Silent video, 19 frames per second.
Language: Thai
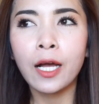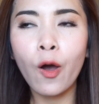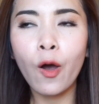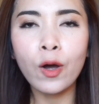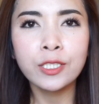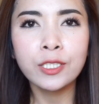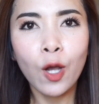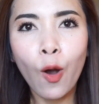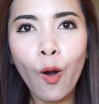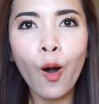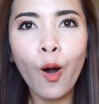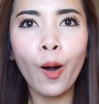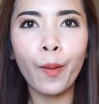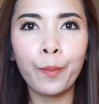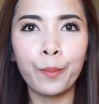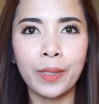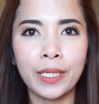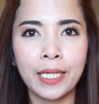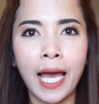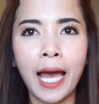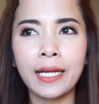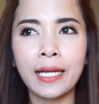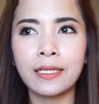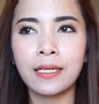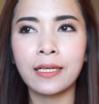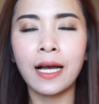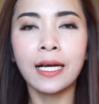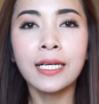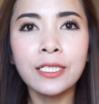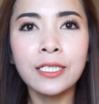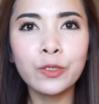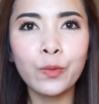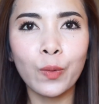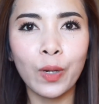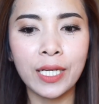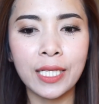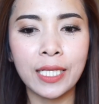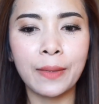ก็ชอบเหมือนกัน ก็คือ
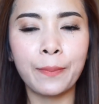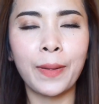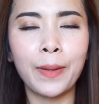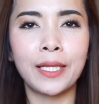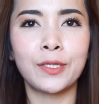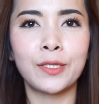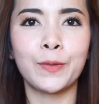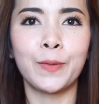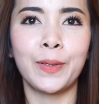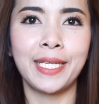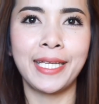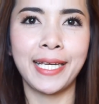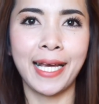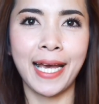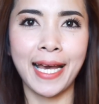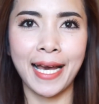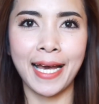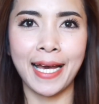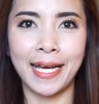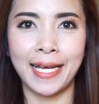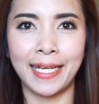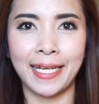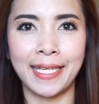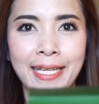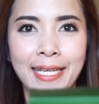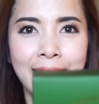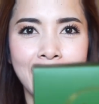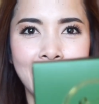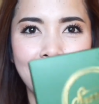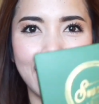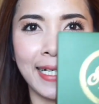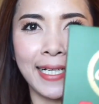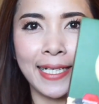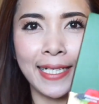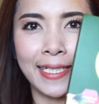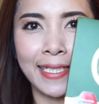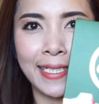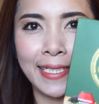ตัวนี้เป็นตัวนี้ค่ะ นี่เล
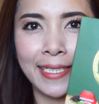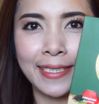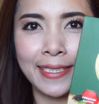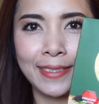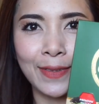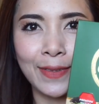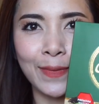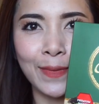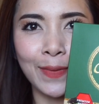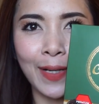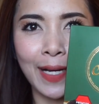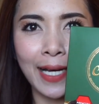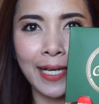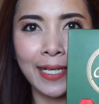ยตัว